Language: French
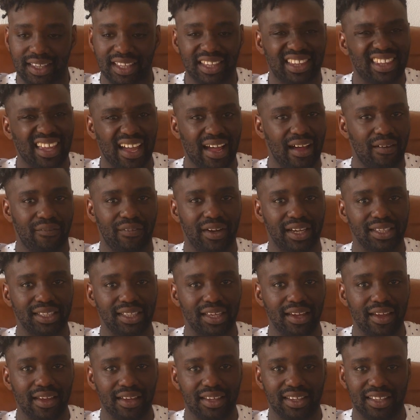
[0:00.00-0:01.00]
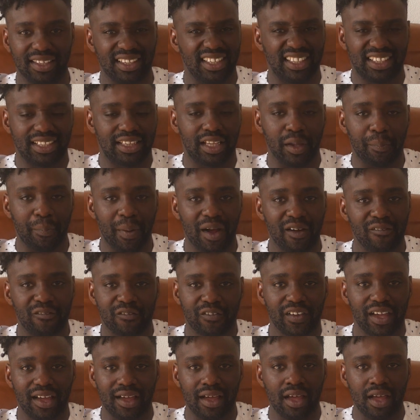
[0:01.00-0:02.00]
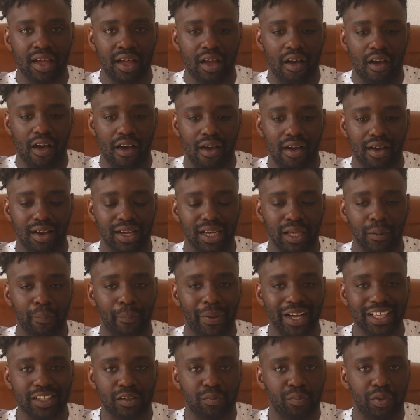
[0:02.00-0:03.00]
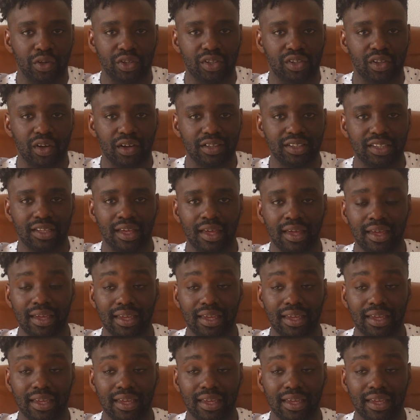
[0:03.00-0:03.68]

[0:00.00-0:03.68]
travaillait, qui n'hésitait pas à faire euh, les basses besognes,